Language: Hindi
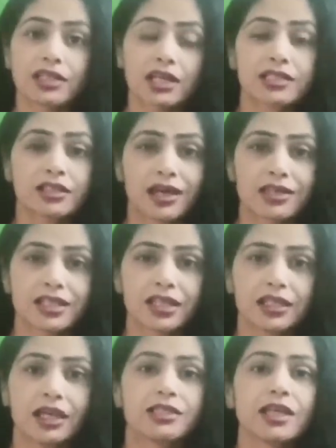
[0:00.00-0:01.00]
सेक्स कैसे
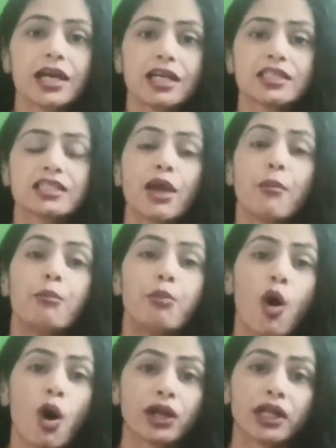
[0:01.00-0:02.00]
किया जाए इसे
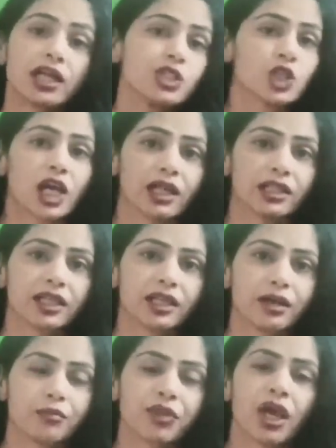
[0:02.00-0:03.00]
बॉन्डेज कहते
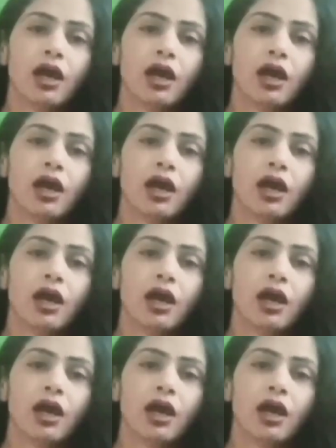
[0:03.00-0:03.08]
हैं